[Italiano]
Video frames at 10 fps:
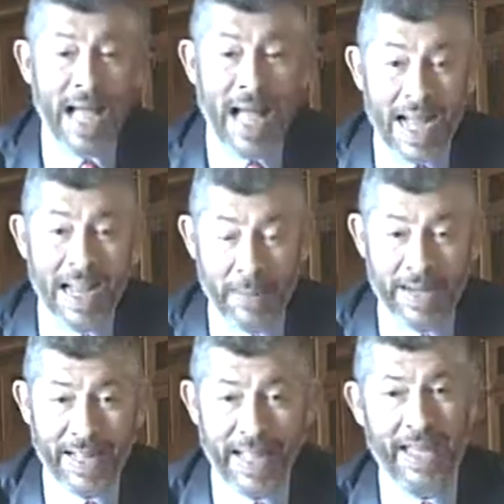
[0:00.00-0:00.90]
anche
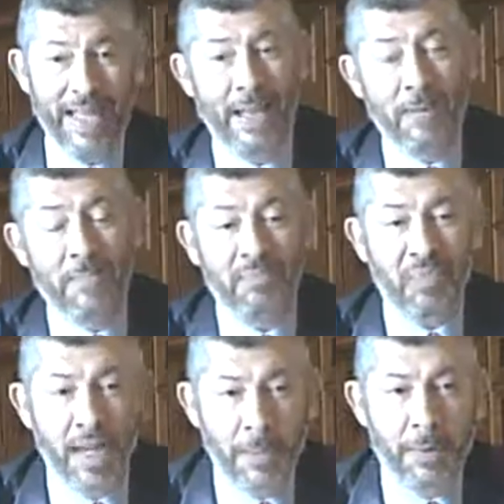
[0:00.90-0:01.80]
perché
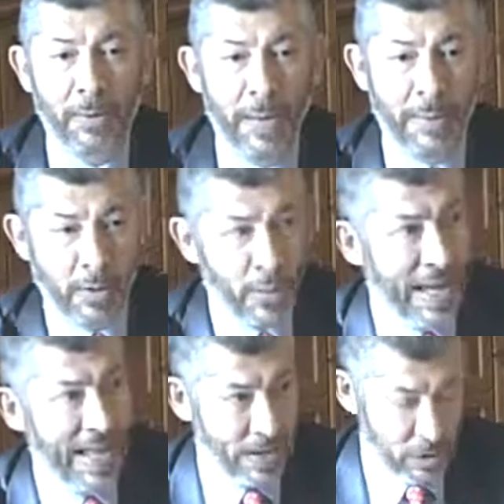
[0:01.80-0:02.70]
il problema qual
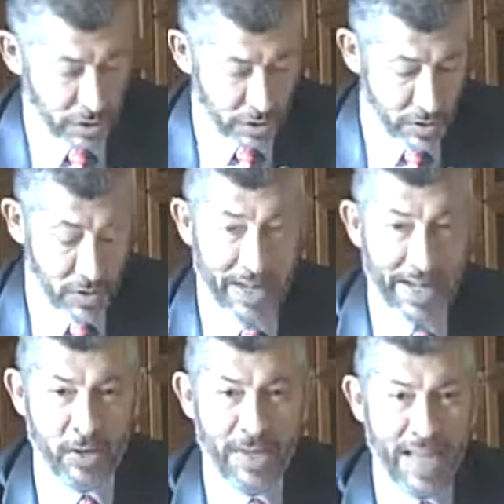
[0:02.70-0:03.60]
è, e lo dico al
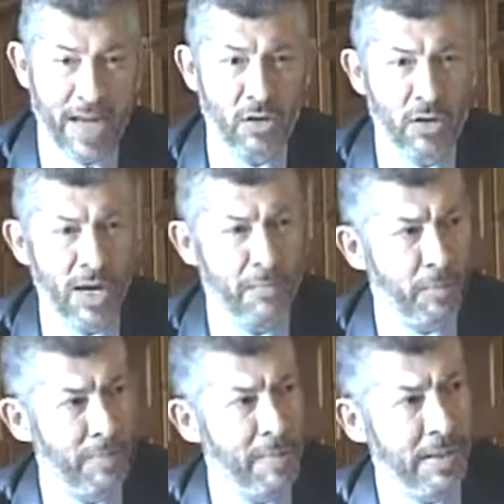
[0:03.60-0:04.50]
collega Romaniello, non è il
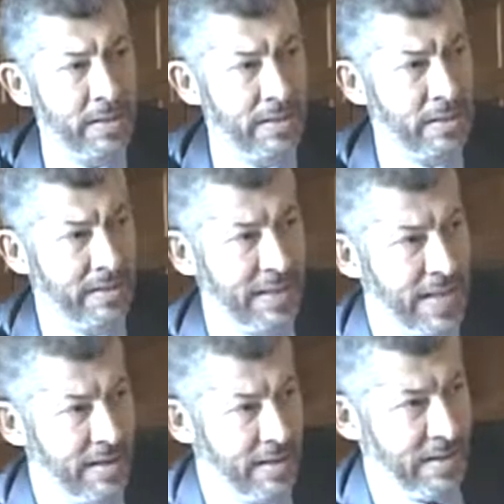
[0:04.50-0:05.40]
problema
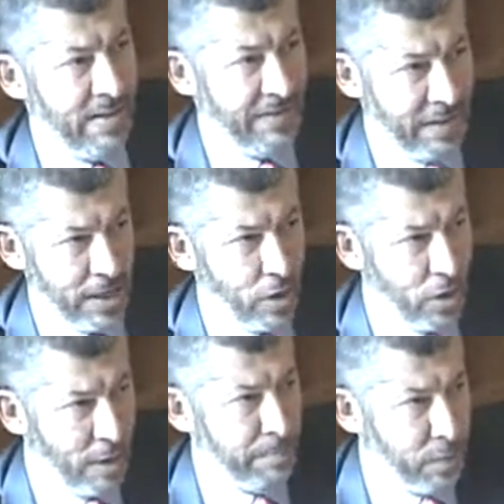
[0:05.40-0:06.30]
dei, del figlio
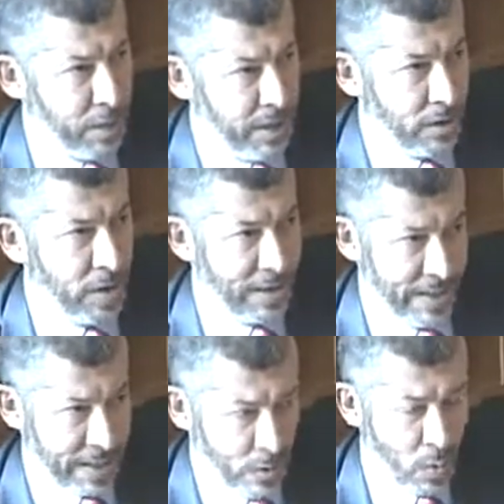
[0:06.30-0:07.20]
del politico che
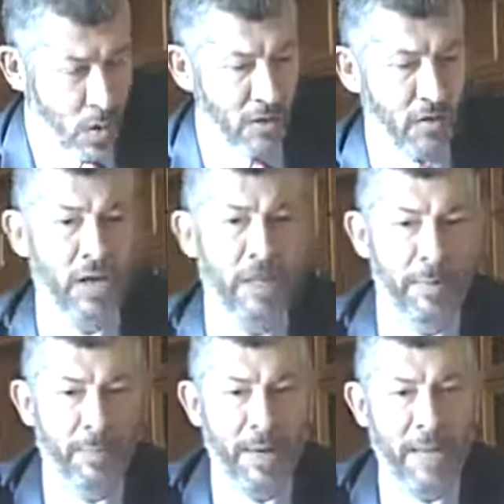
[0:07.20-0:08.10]
tira un uovo, il
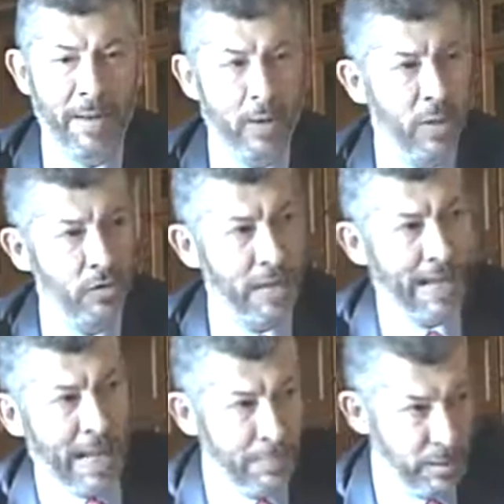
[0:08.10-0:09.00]
problema è quando il
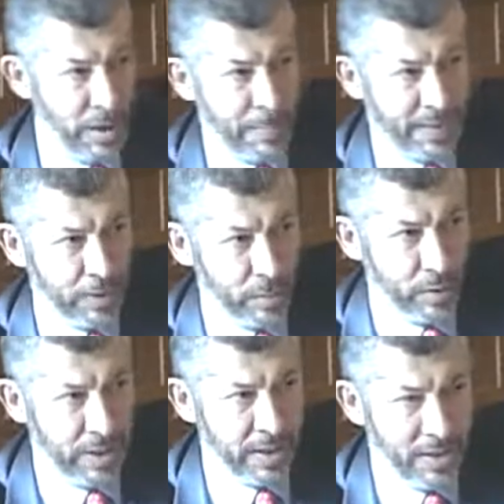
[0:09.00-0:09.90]
capo del partito
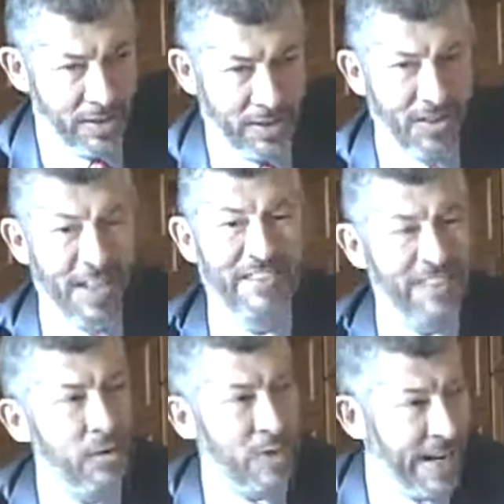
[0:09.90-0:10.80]
politico
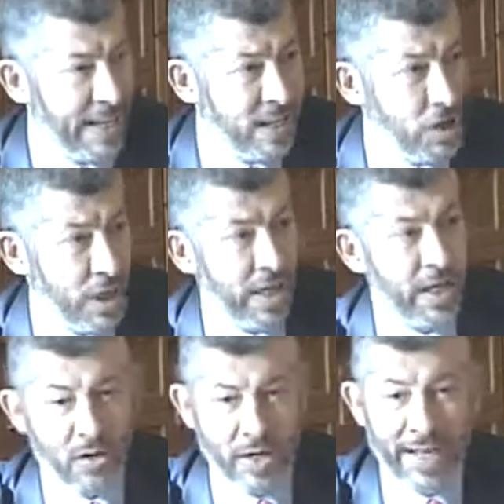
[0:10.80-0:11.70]
fa una legge che
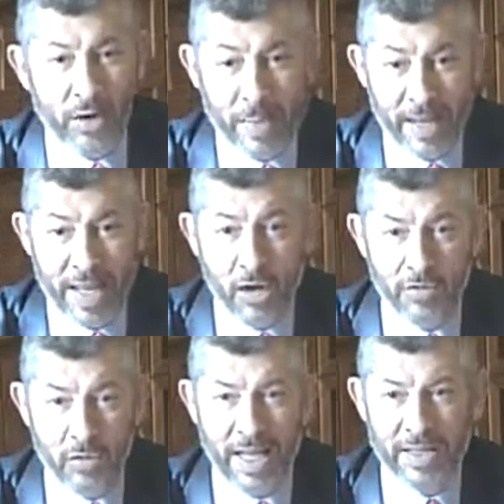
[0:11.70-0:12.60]
il collega Romaniello ha
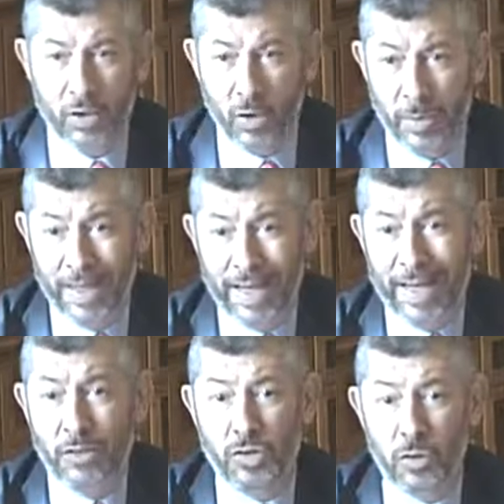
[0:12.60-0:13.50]
votato come il
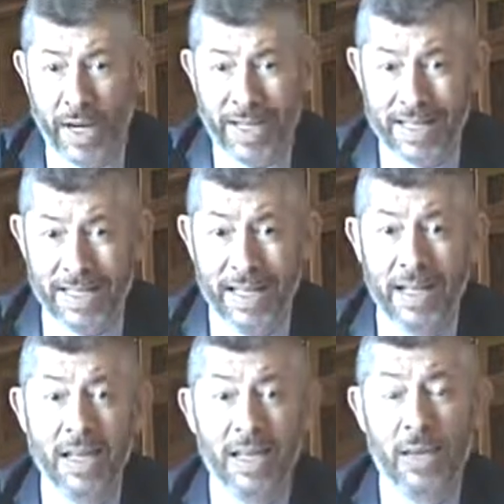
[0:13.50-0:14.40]
decreto sicurezza,
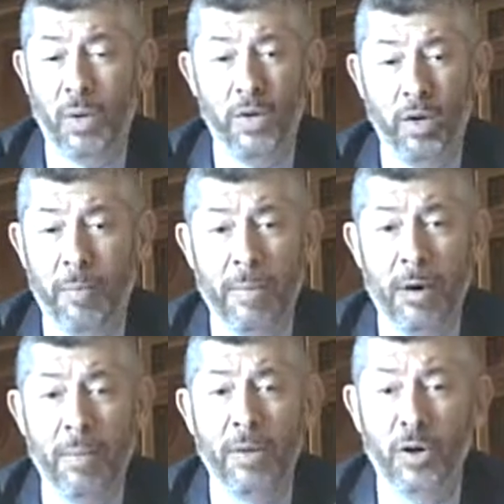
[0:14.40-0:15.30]
nel quale noi abbiamo
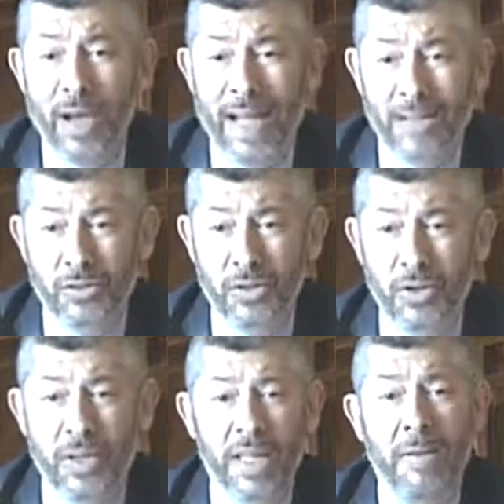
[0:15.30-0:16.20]

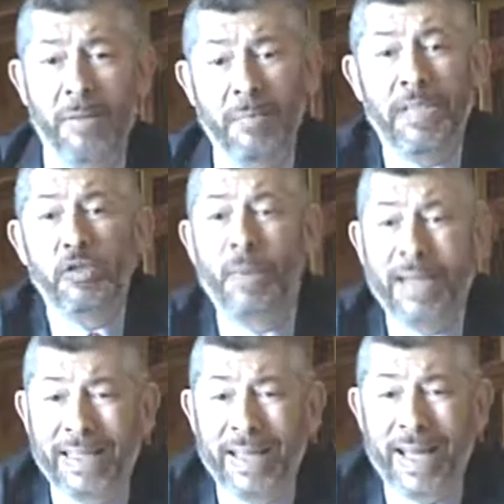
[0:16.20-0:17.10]
abrogato i permessi
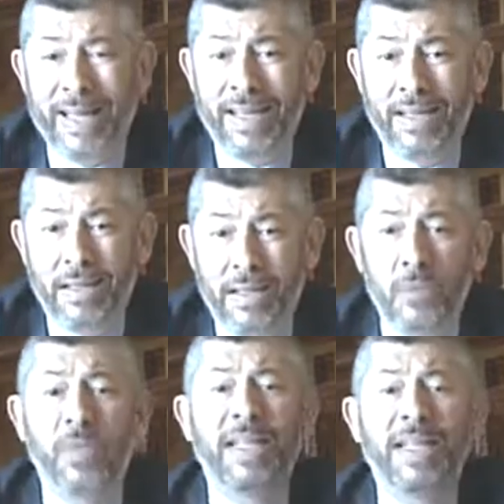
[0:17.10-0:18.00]
umanitari
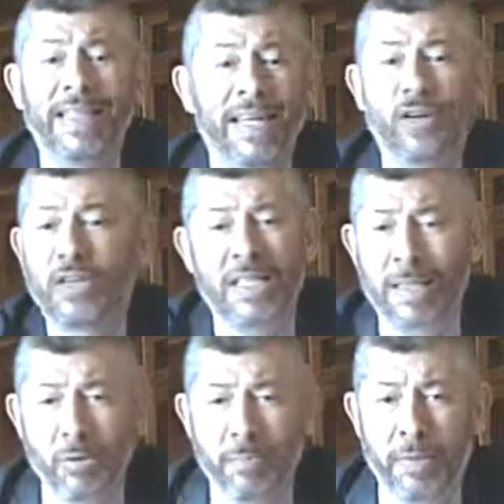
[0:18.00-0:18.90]
quindi in Italia non
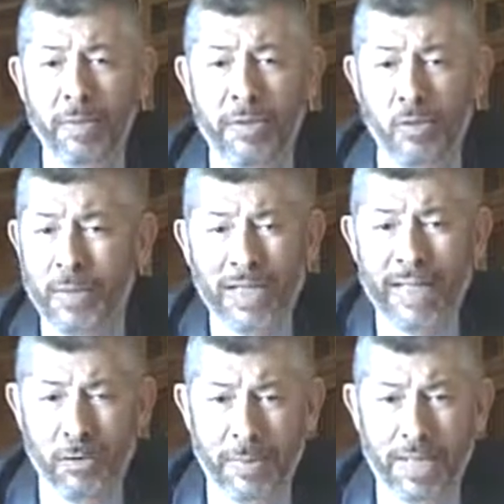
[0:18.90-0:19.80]
esiste più il permesso
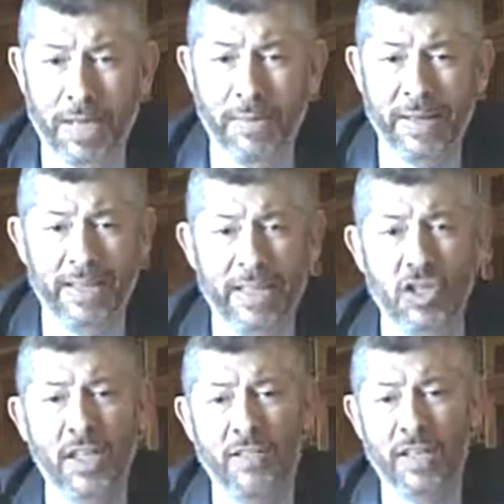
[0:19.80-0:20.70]
umanitario praticamente,
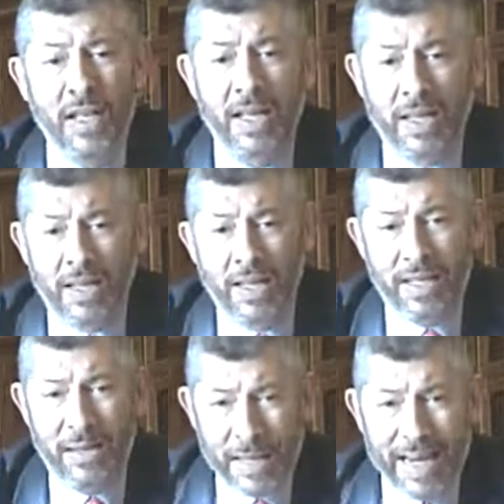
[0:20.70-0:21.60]
viene,
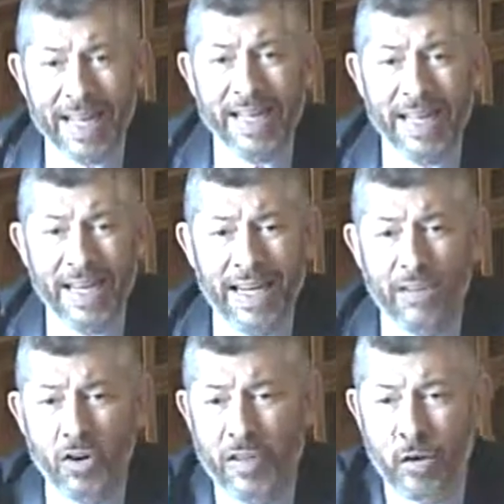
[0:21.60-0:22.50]
gli, i migranti che
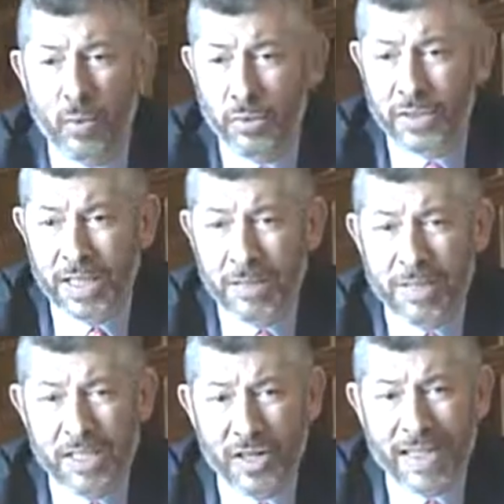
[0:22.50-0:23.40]
arrivano vengono buttati in
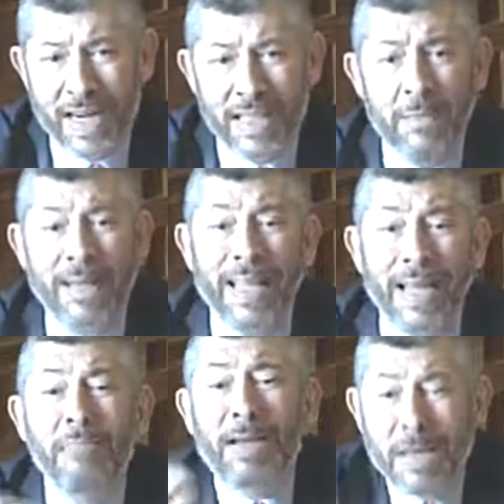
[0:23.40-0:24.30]
mezzo alla strada perché
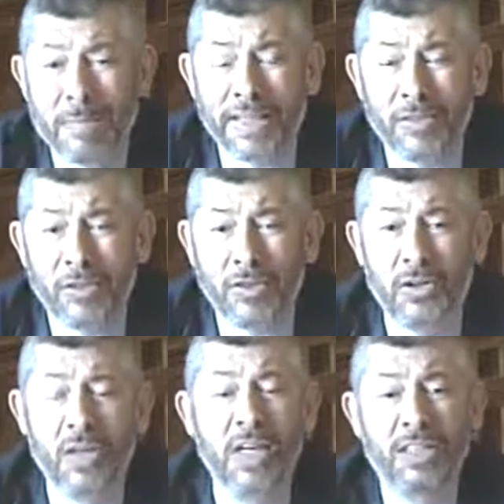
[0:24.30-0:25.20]
il Parlamento
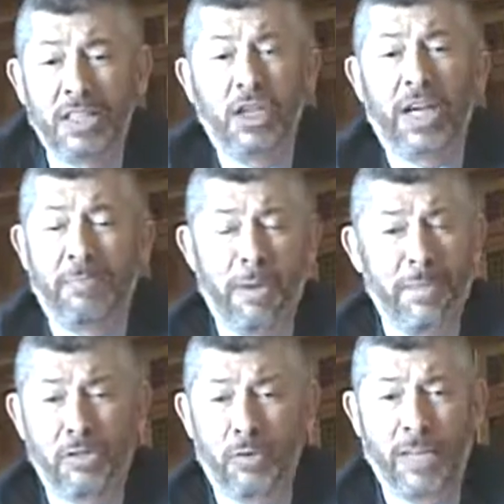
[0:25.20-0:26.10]
dice che il
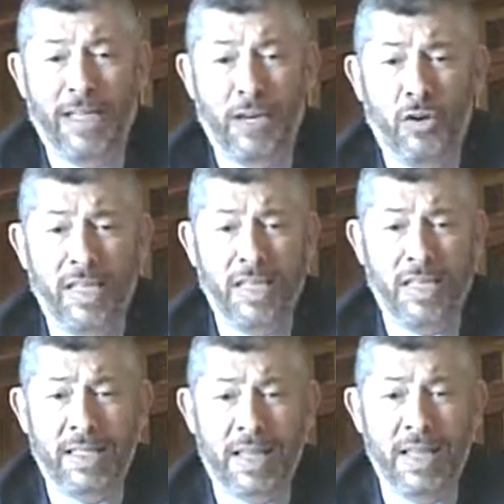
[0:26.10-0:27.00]
permesso umanitario non
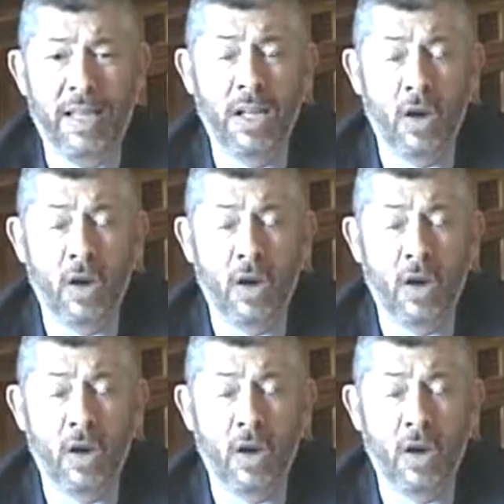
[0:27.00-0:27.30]
esiste.